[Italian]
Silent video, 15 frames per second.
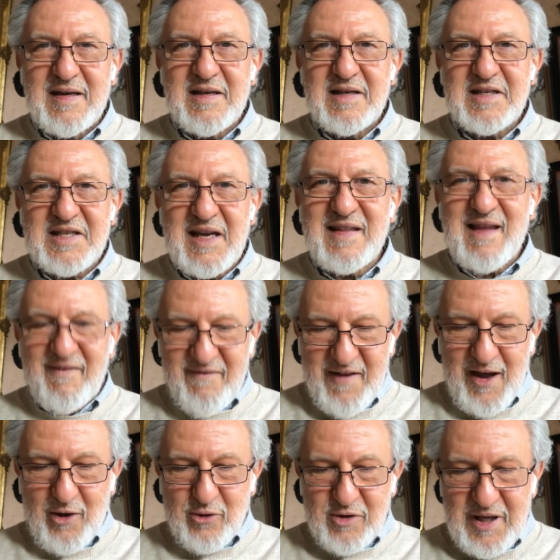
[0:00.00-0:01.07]
Se
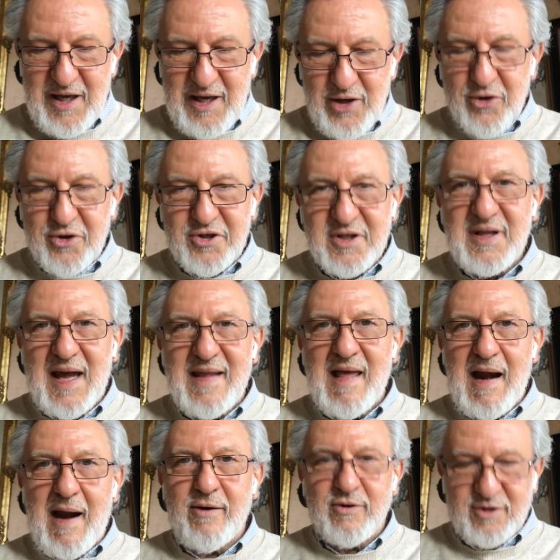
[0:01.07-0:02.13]
davvero Dio sta
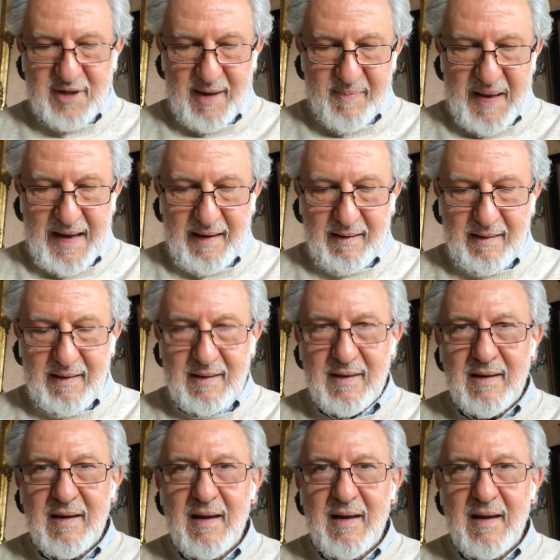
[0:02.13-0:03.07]
dalla nostra parte,